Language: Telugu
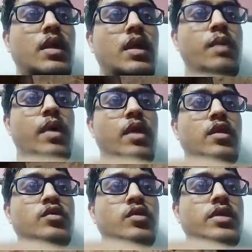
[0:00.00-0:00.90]
ఈ
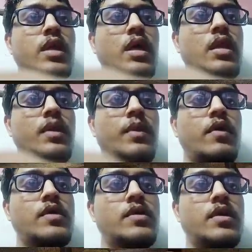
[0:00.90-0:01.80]
పందిని చూస్తే నాకు అసలు భయం
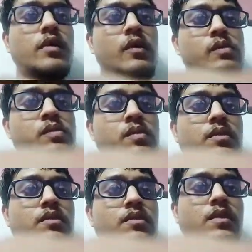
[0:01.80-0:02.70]
వేస్తుంది నాకు
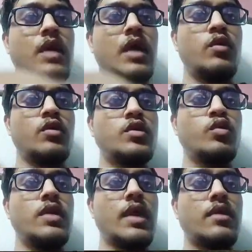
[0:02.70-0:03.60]
అది వచ్చి
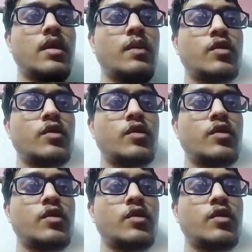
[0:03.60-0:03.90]
గుద్దేస్తుంది అనమాట